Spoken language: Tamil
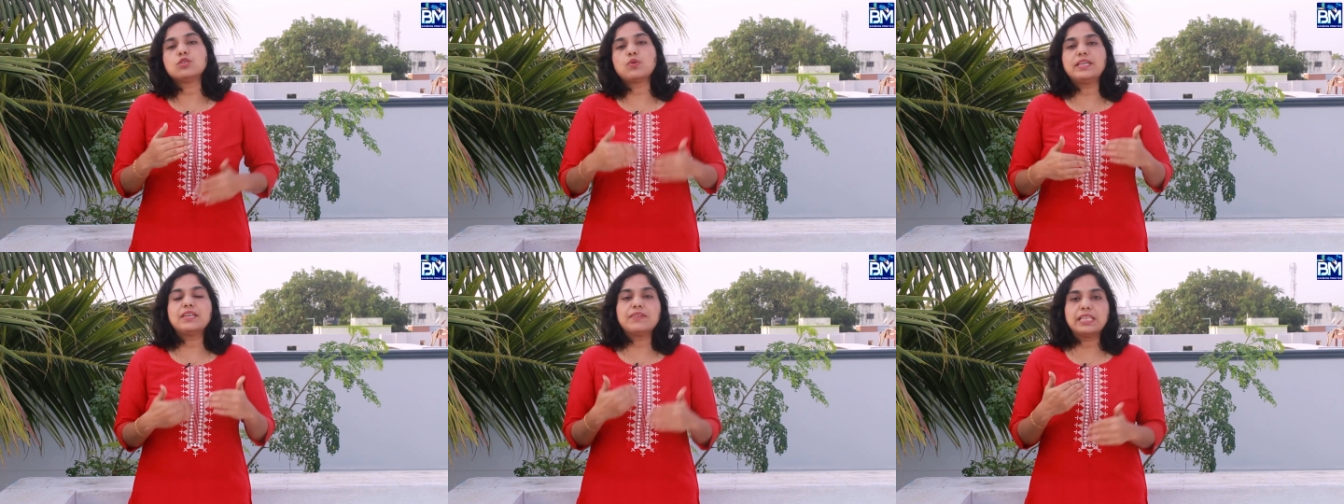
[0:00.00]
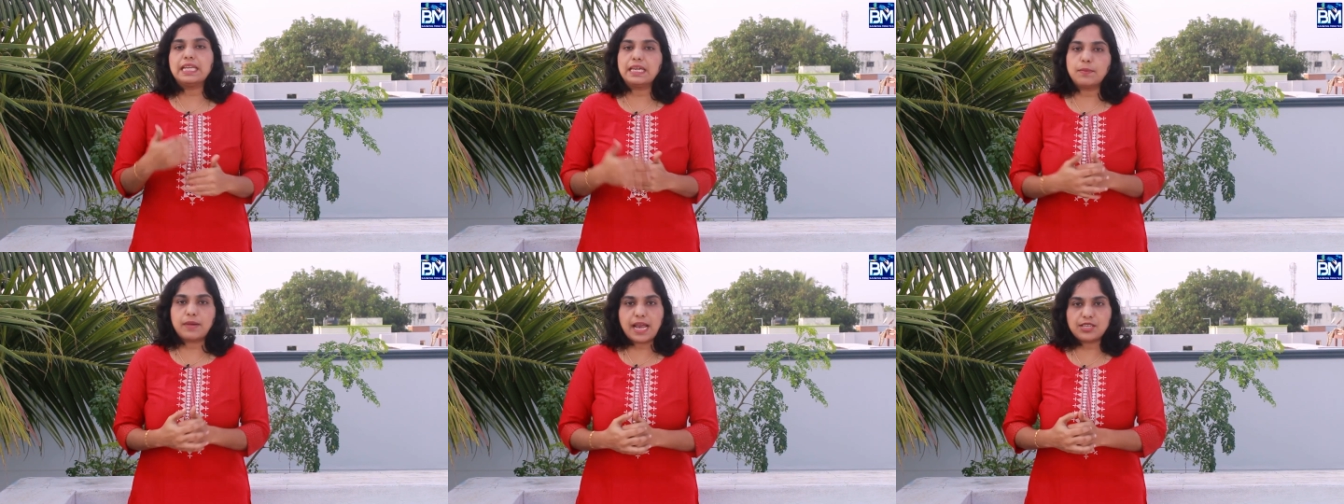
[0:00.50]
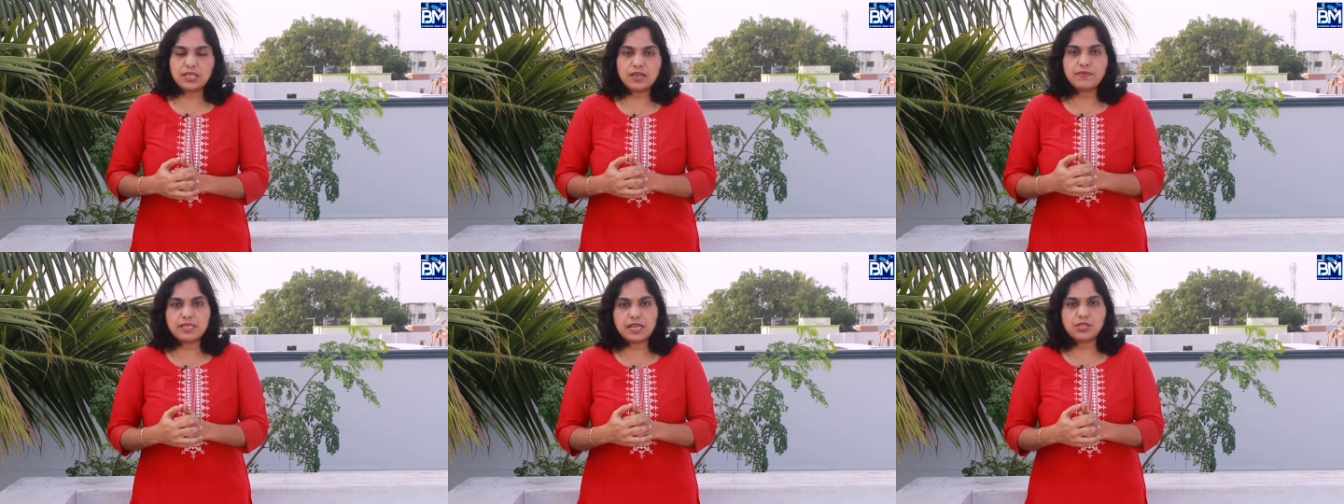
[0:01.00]
ஸோ இதை வந்து நீங்கள் பிரான்ச்சில்
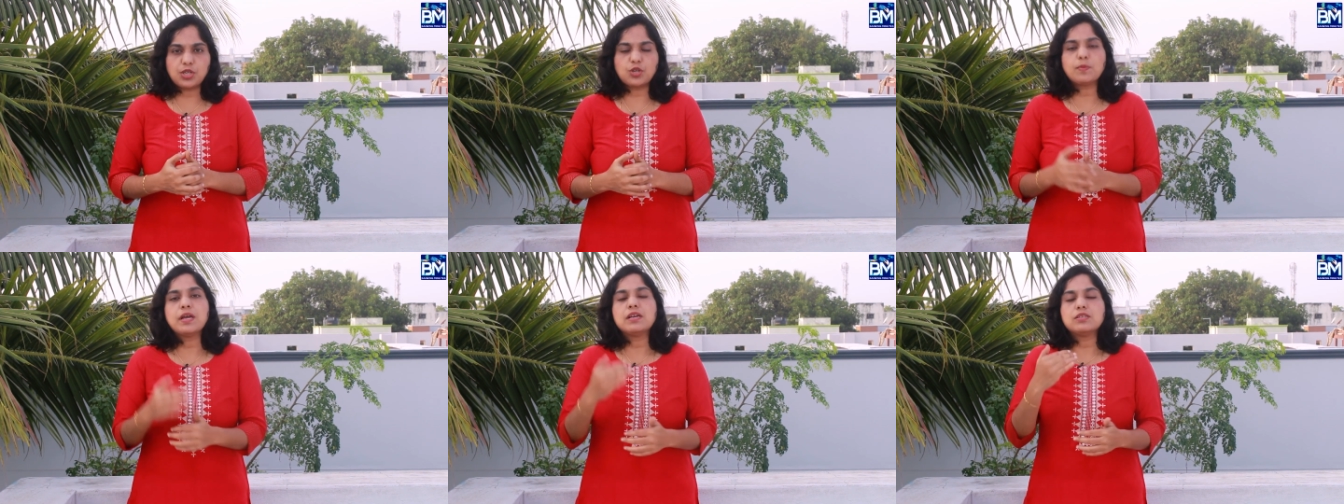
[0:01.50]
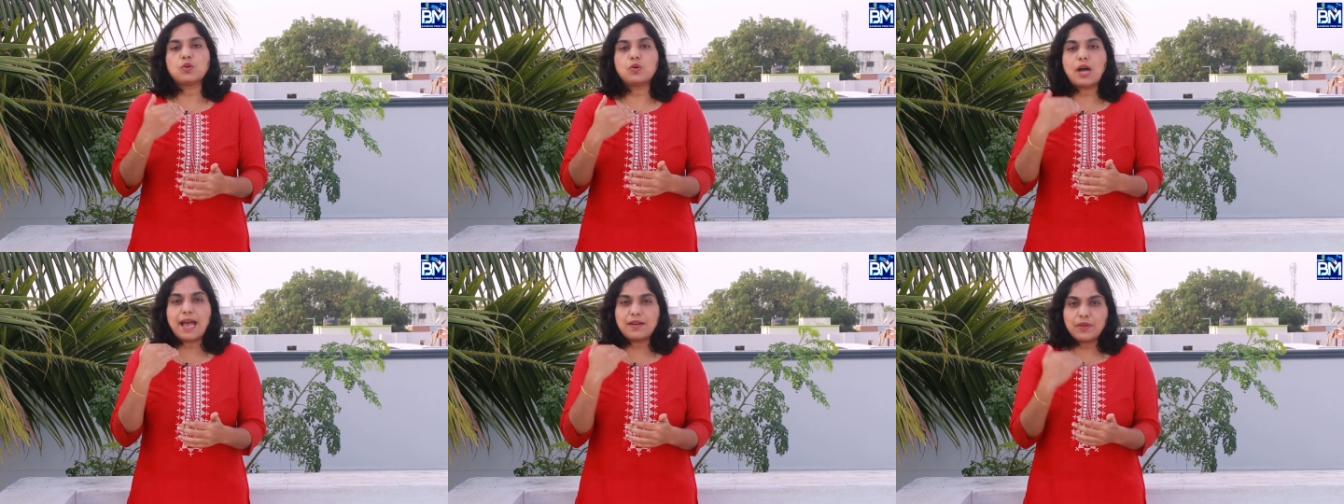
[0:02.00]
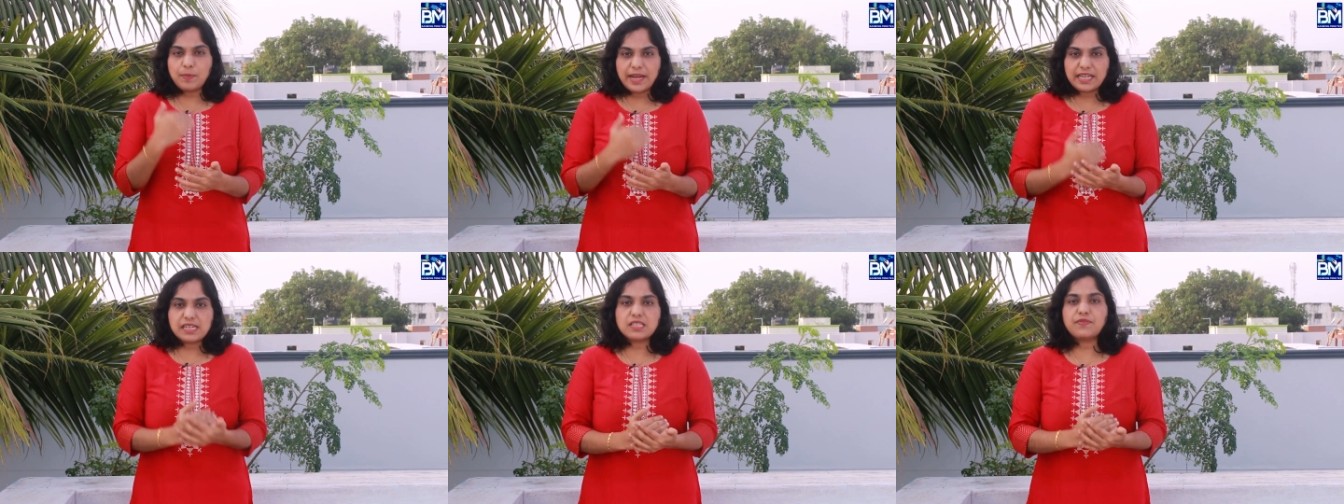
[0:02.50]
தான் விசாரிச்சுக்கணும் ஸோ ஆனுவல்
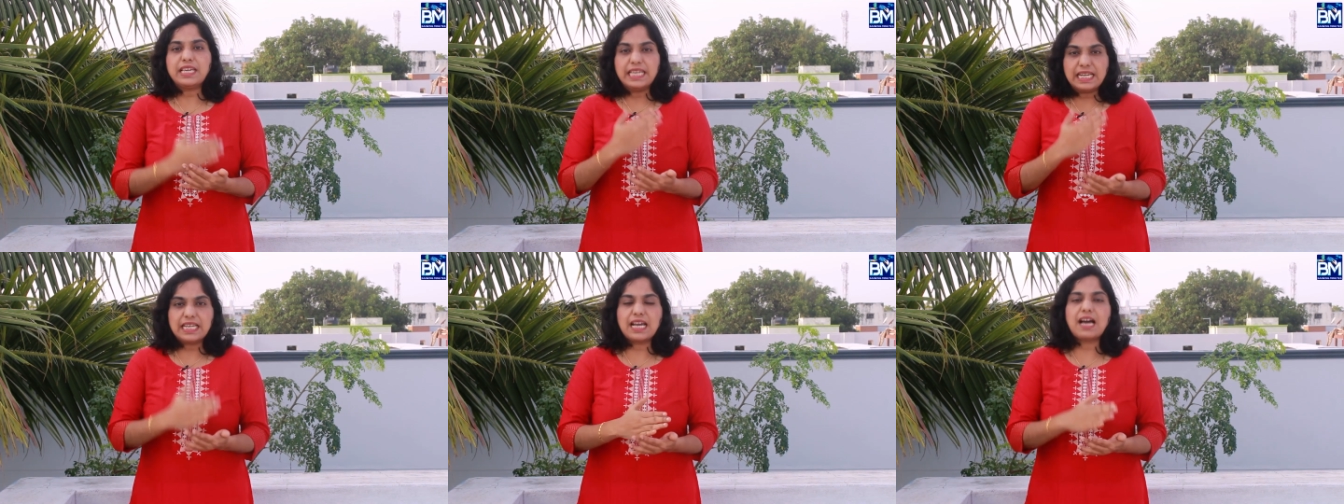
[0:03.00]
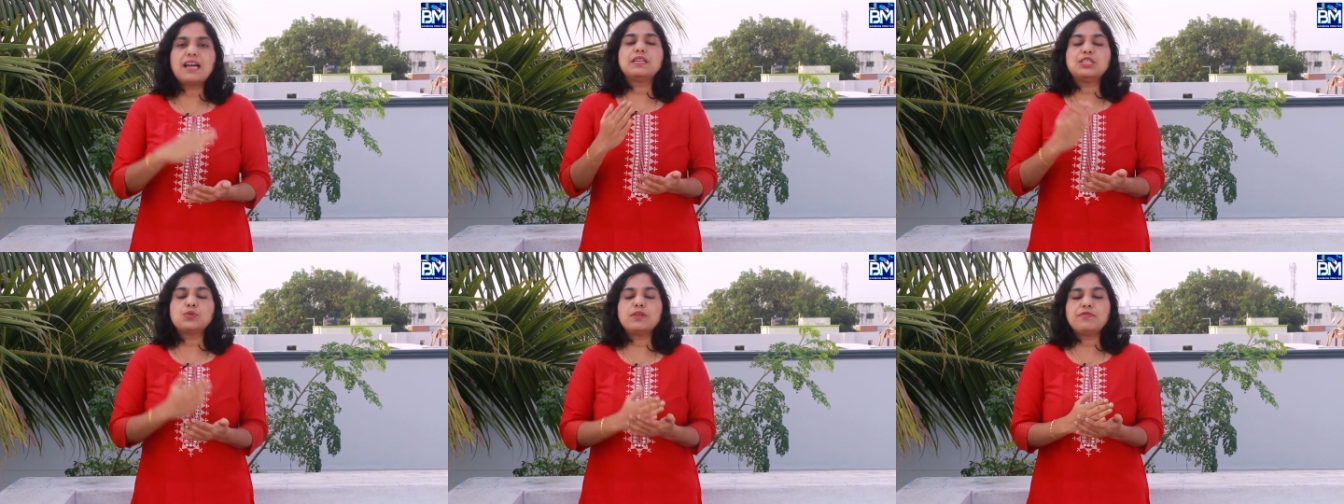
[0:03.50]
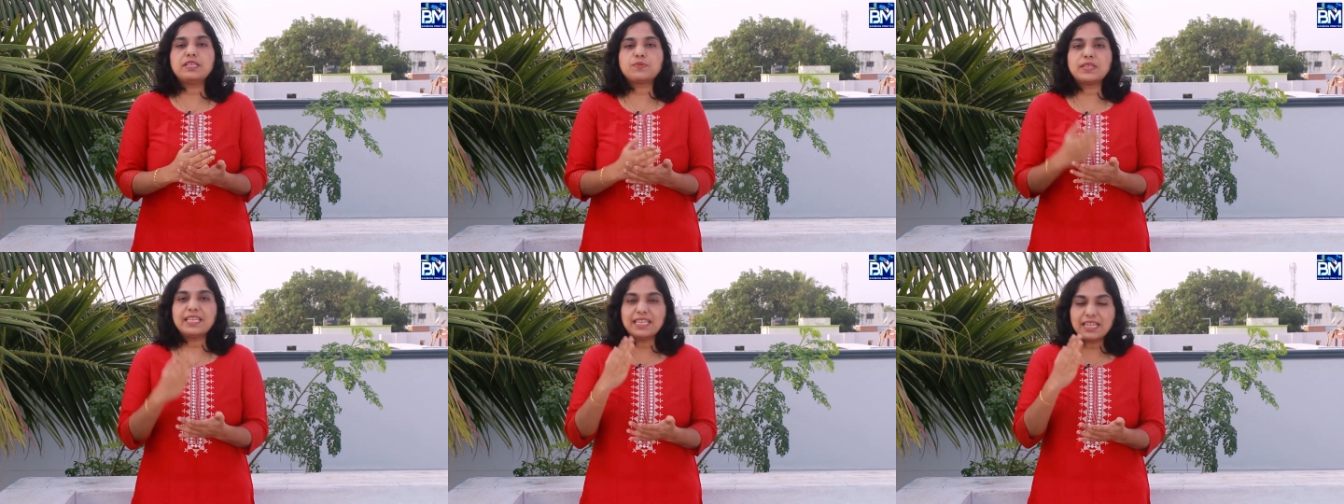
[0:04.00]
மெயின்டெனன்ஸ் ஃபீ இருக்கா இஷுவல்
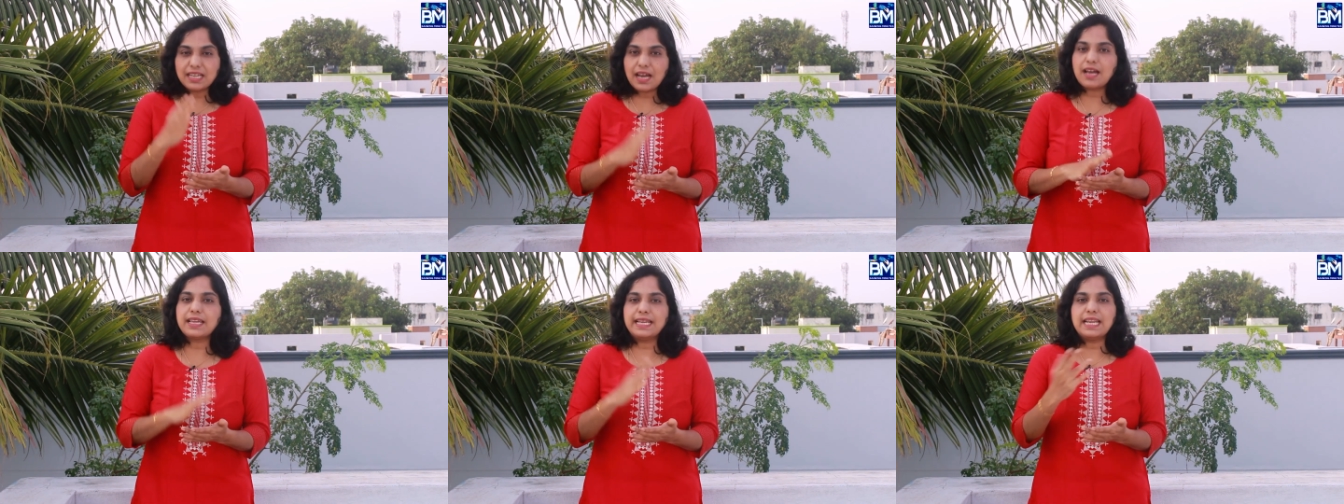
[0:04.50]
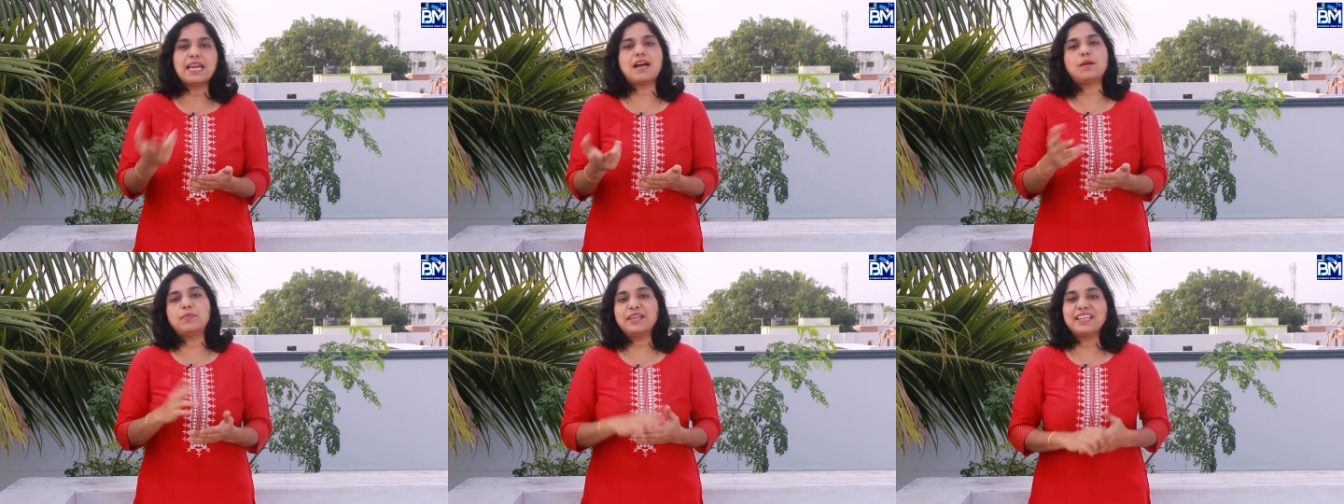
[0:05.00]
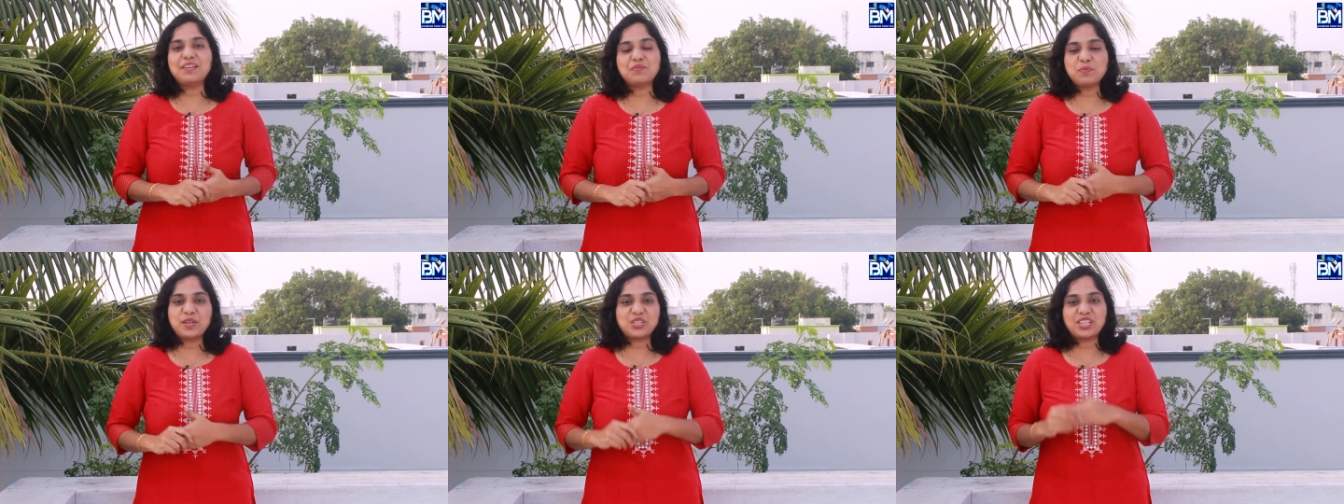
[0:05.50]
ஃபீஸ் வந்து இருக்கா இல்லையா அப்படிங்கிற
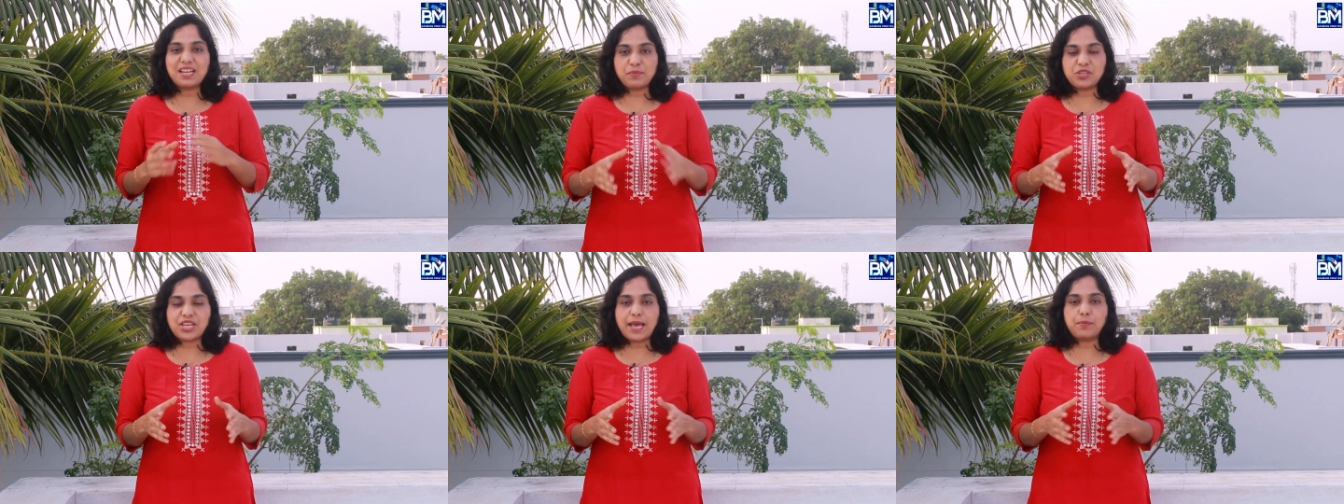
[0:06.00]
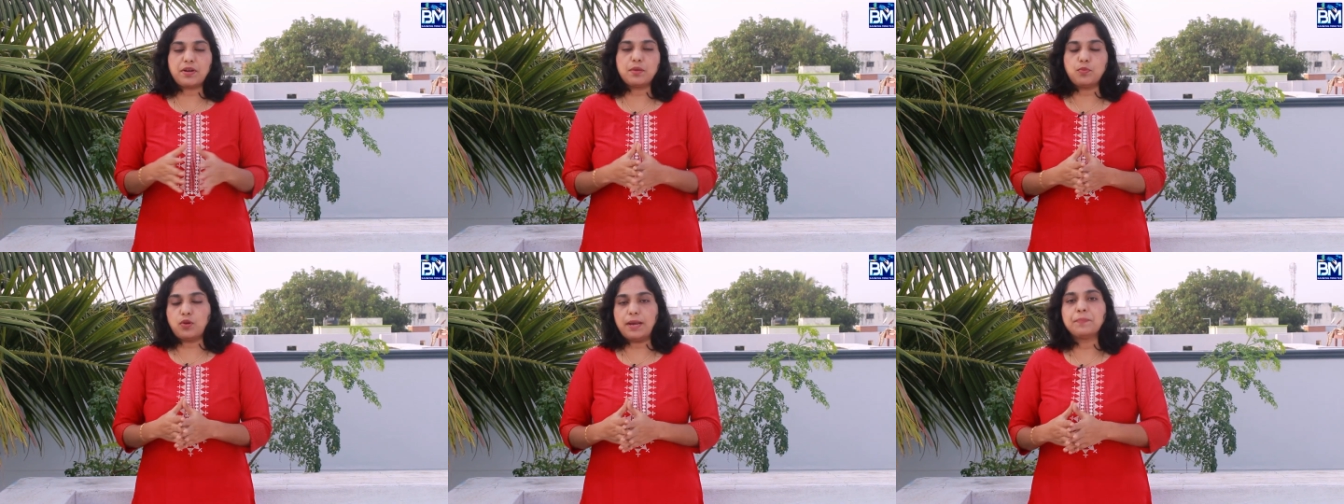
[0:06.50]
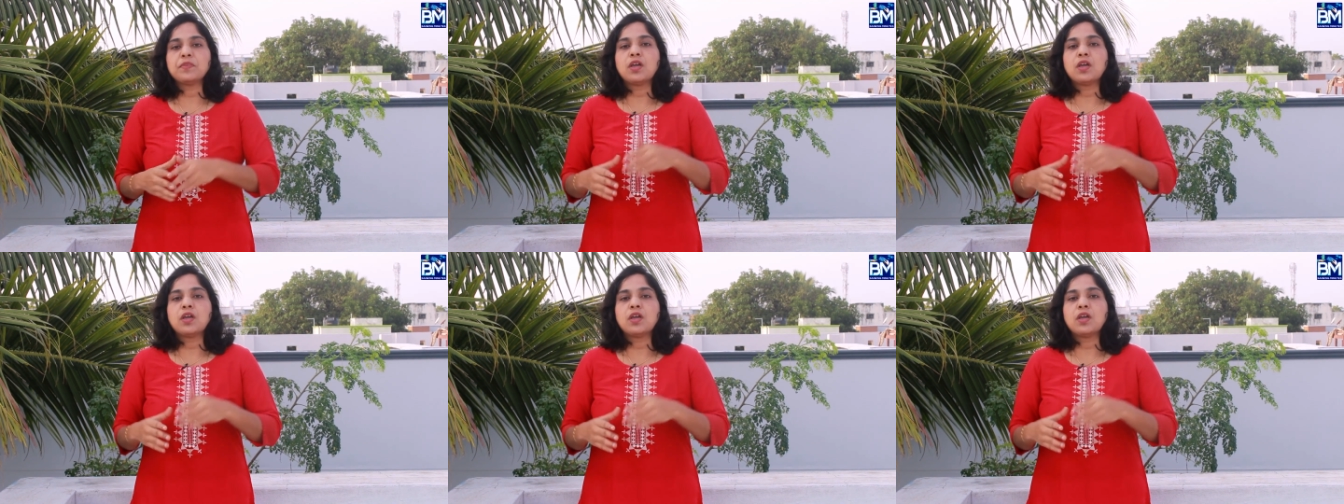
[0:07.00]
இன்ஃபர்மேஷன் தான் நான் இப்போ ஷேர் பண்ண போகிறேன்